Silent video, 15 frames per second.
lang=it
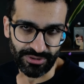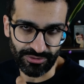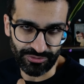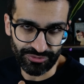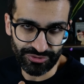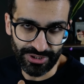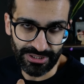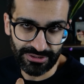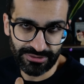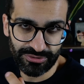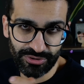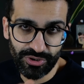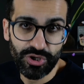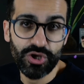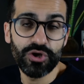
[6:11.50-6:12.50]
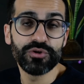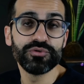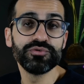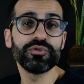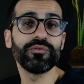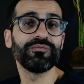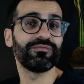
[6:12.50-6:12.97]
in oggetto,
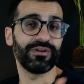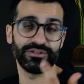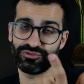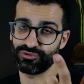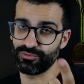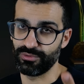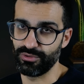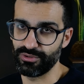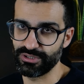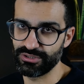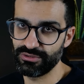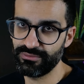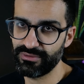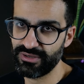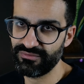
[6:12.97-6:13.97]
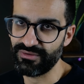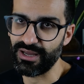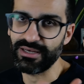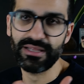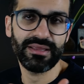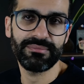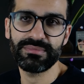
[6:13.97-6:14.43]
non faccio quello che dovrei
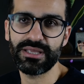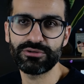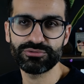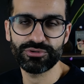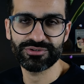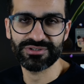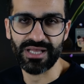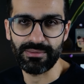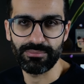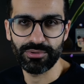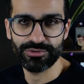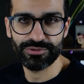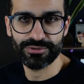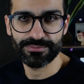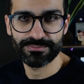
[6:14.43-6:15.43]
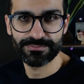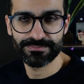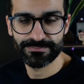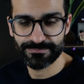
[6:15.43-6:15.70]
fare e mi autosaboto.